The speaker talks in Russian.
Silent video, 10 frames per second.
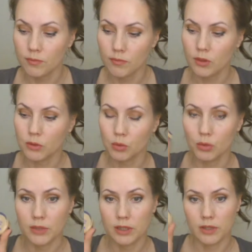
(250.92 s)
Вот,
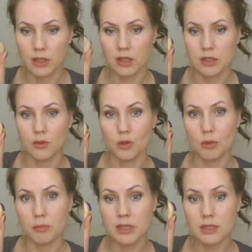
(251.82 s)
удовлетворила я свое
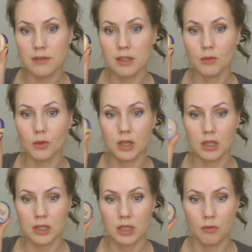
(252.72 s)
любопытство, давно я
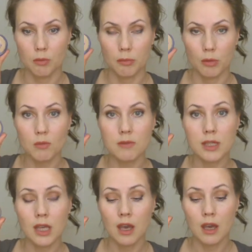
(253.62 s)
хотела его
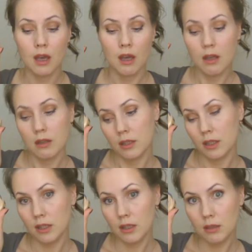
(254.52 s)
попробовать,
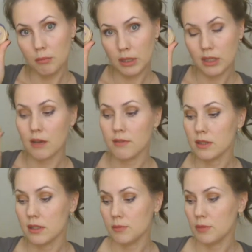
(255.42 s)
и
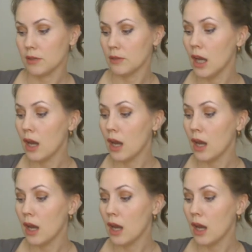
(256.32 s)
понравилось мне.